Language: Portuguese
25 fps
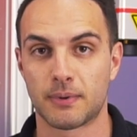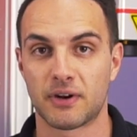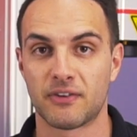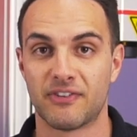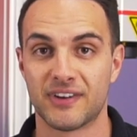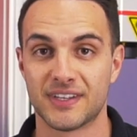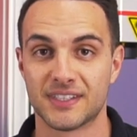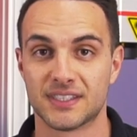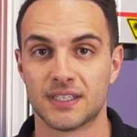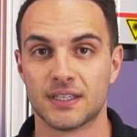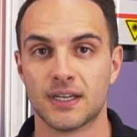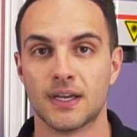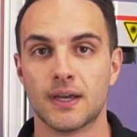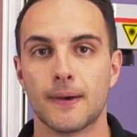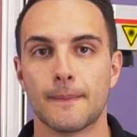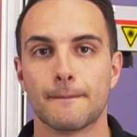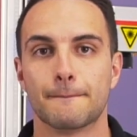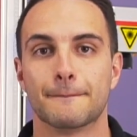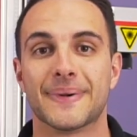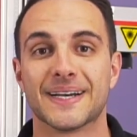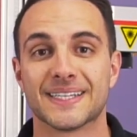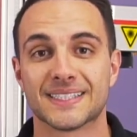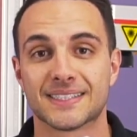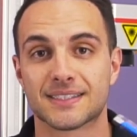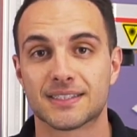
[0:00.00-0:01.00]
para fazer
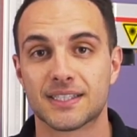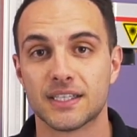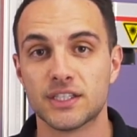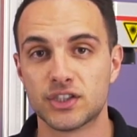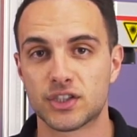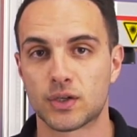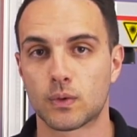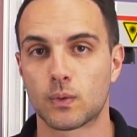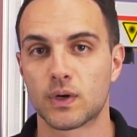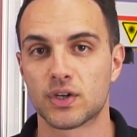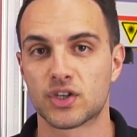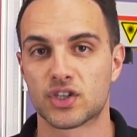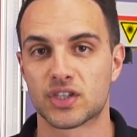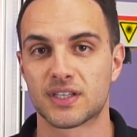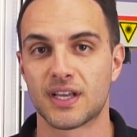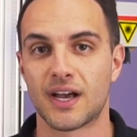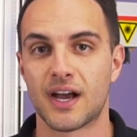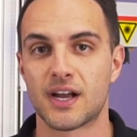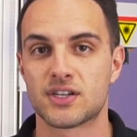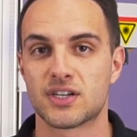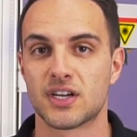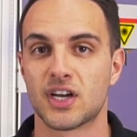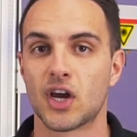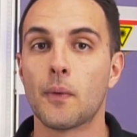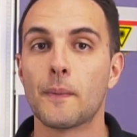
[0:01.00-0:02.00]
bastante
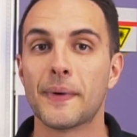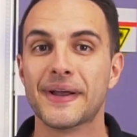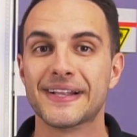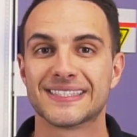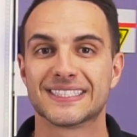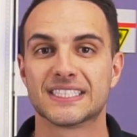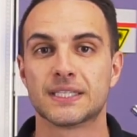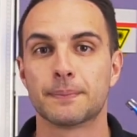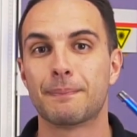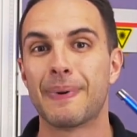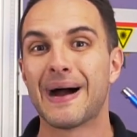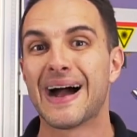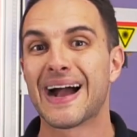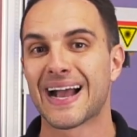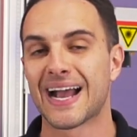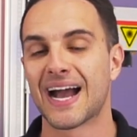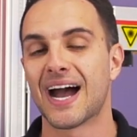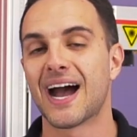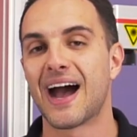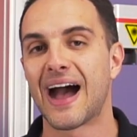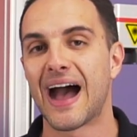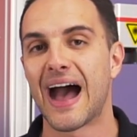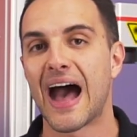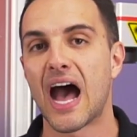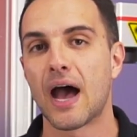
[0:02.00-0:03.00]
quantidade, realmente se
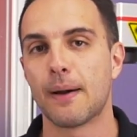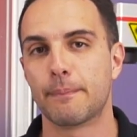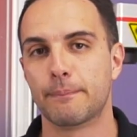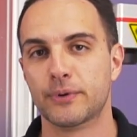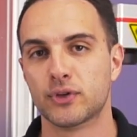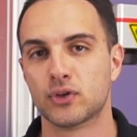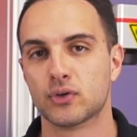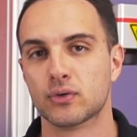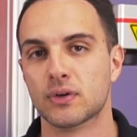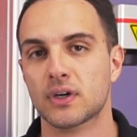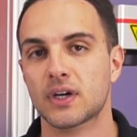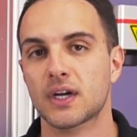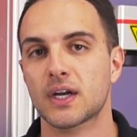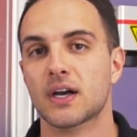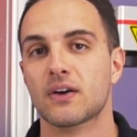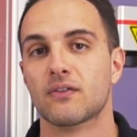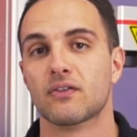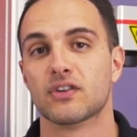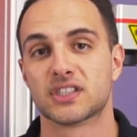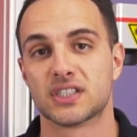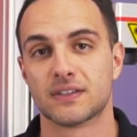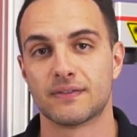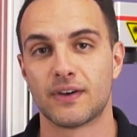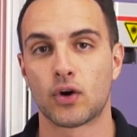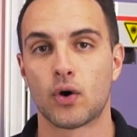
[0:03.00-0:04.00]
pagar rápido,
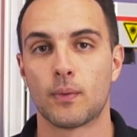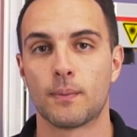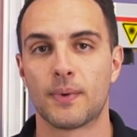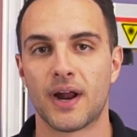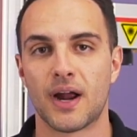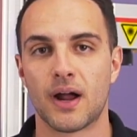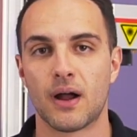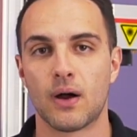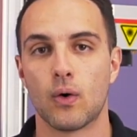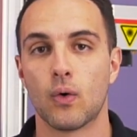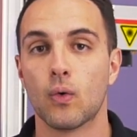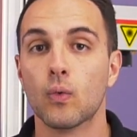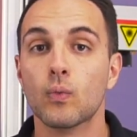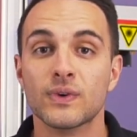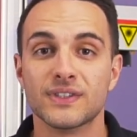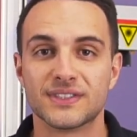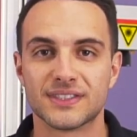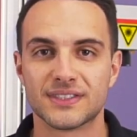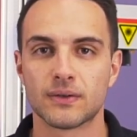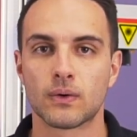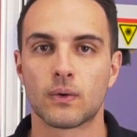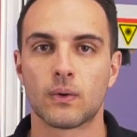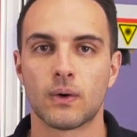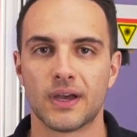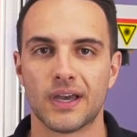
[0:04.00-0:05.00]
você vai cobrar
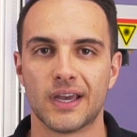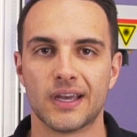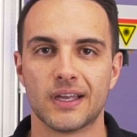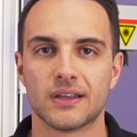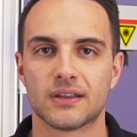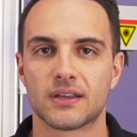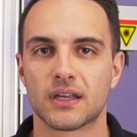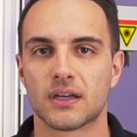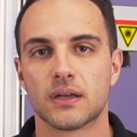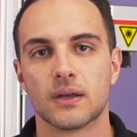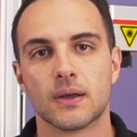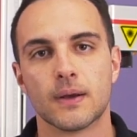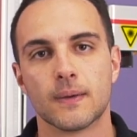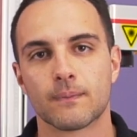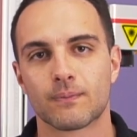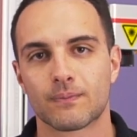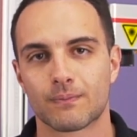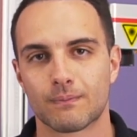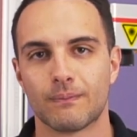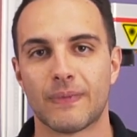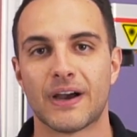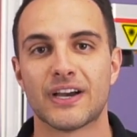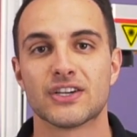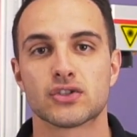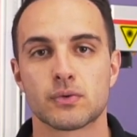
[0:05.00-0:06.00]
1,50
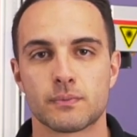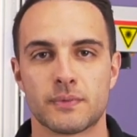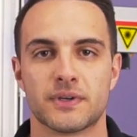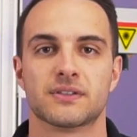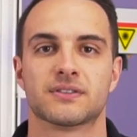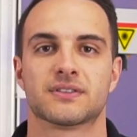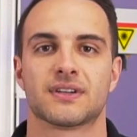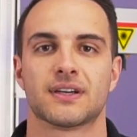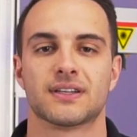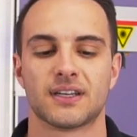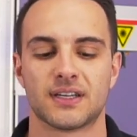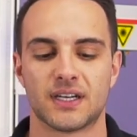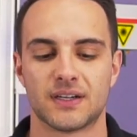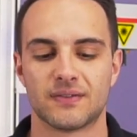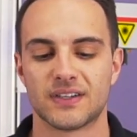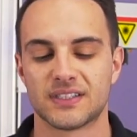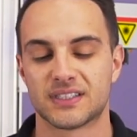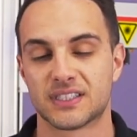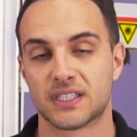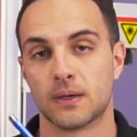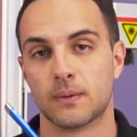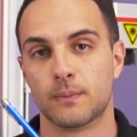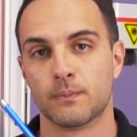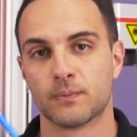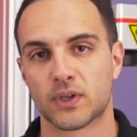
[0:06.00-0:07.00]
mais ou menos cada
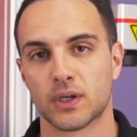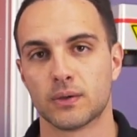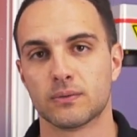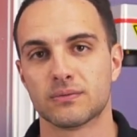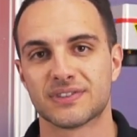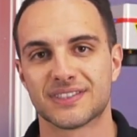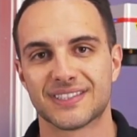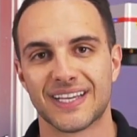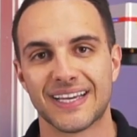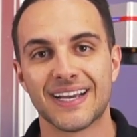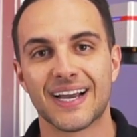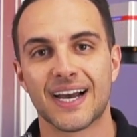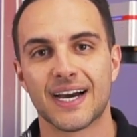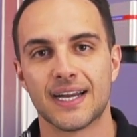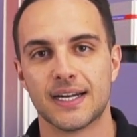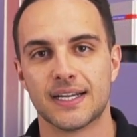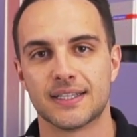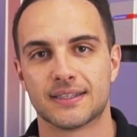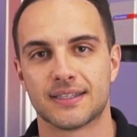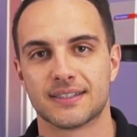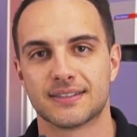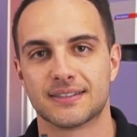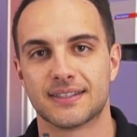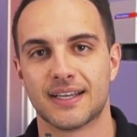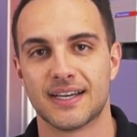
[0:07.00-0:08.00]
gravação. Então, 100
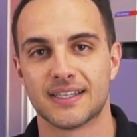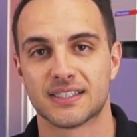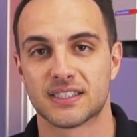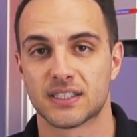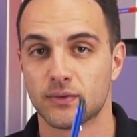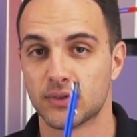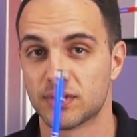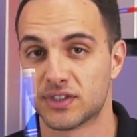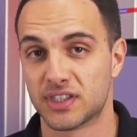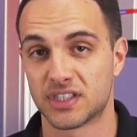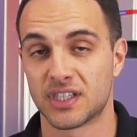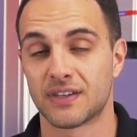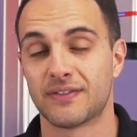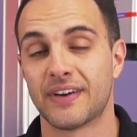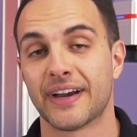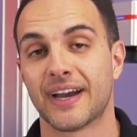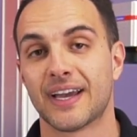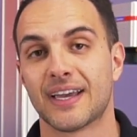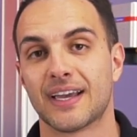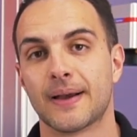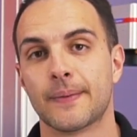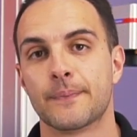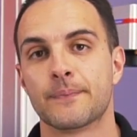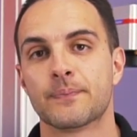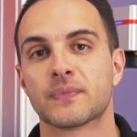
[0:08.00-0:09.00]
canetas dessa você já vai
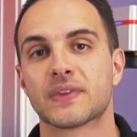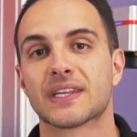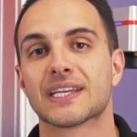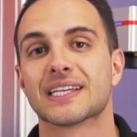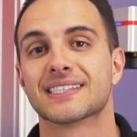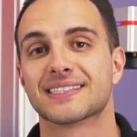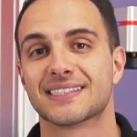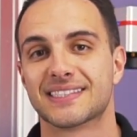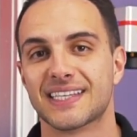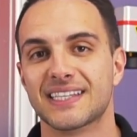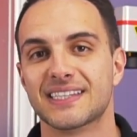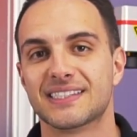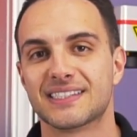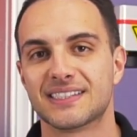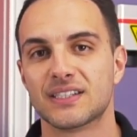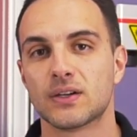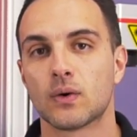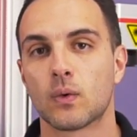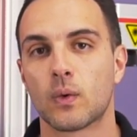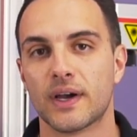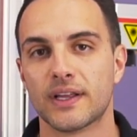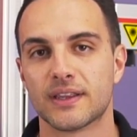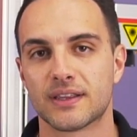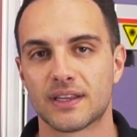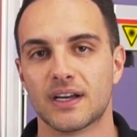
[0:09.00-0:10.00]
ganhar
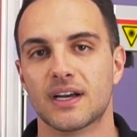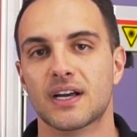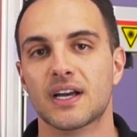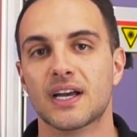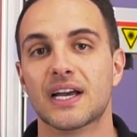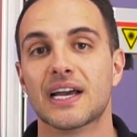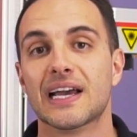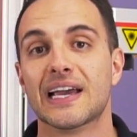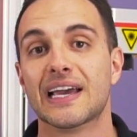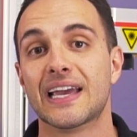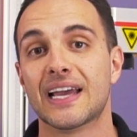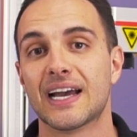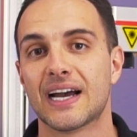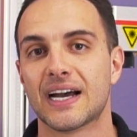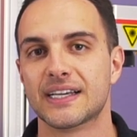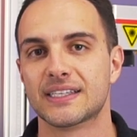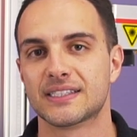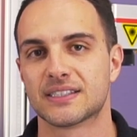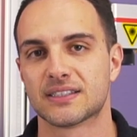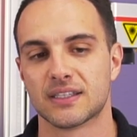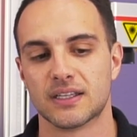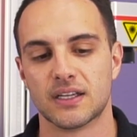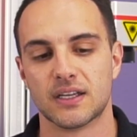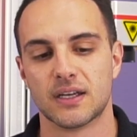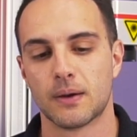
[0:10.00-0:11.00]
150
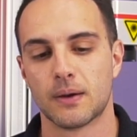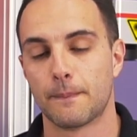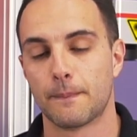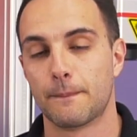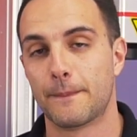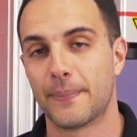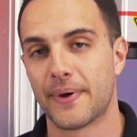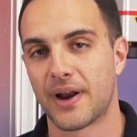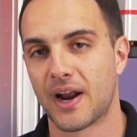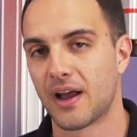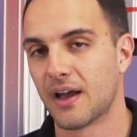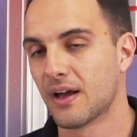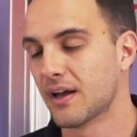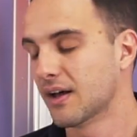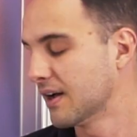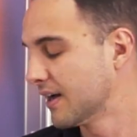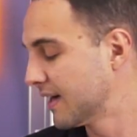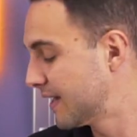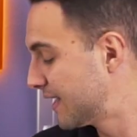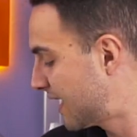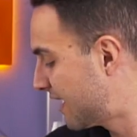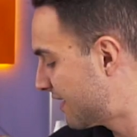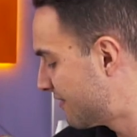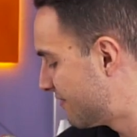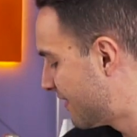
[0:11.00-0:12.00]
reais para
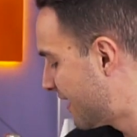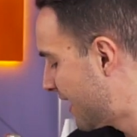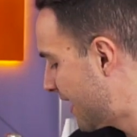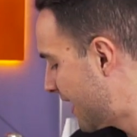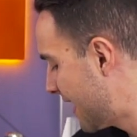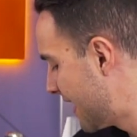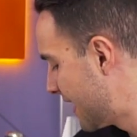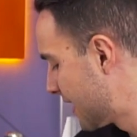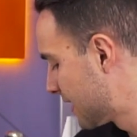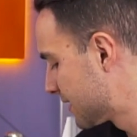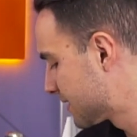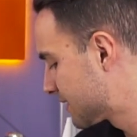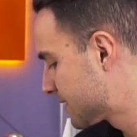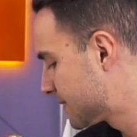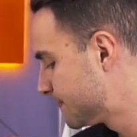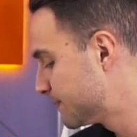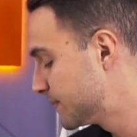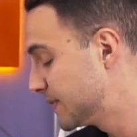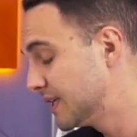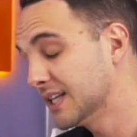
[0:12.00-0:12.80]
gravar elas.